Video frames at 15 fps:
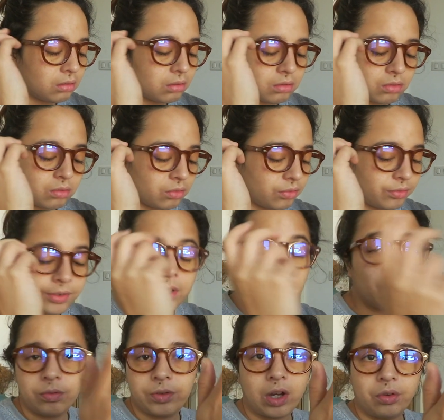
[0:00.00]
euh, fait une
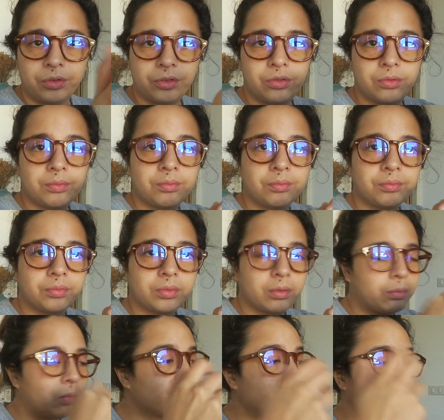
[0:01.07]
conférence,
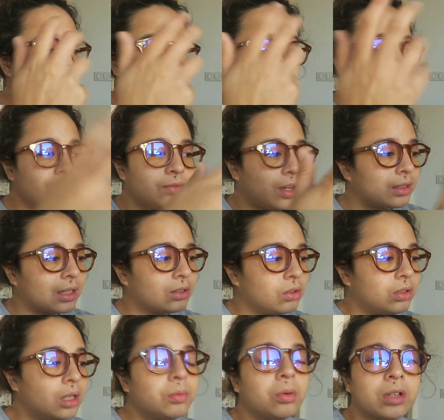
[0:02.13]
monte sur scène, fait un
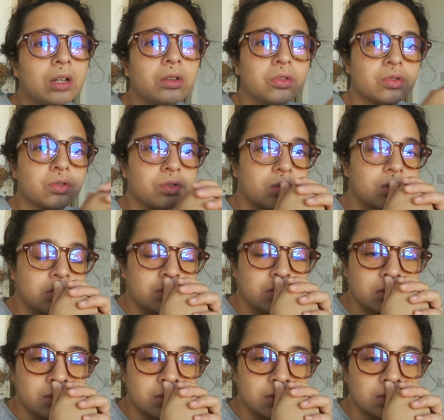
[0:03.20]
atelier pour quelque chose.